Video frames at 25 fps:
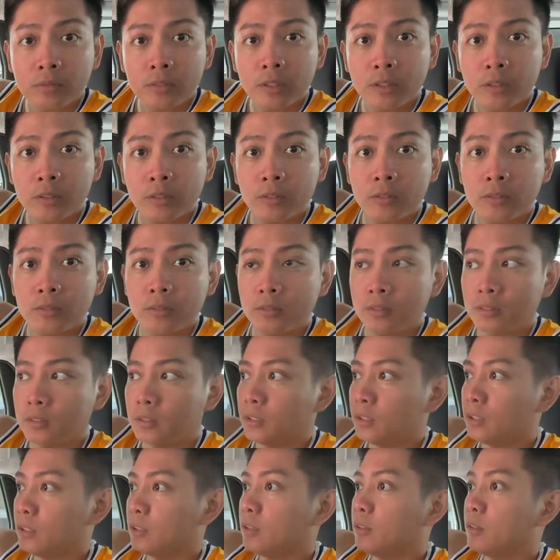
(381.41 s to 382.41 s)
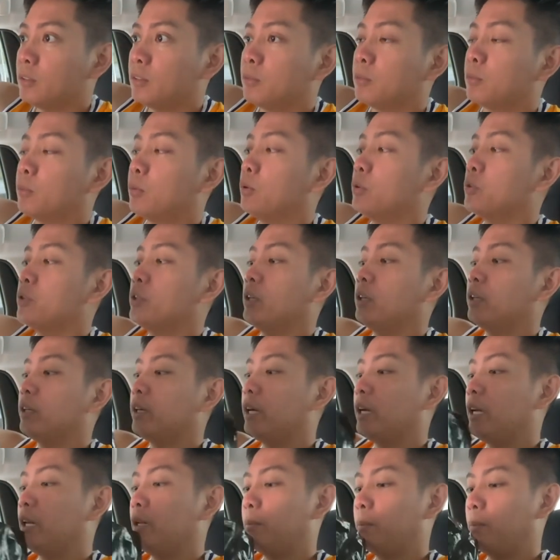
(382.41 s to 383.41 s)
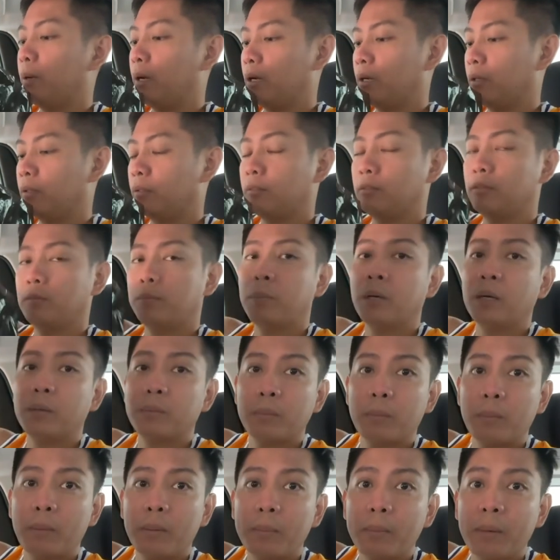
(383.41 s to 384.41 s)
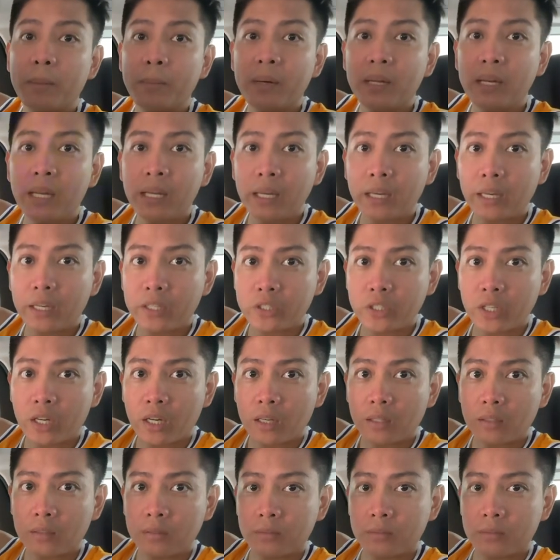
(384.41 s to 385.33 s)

Council carry bag. Conceal carry bag. Pag mamamalengke siya.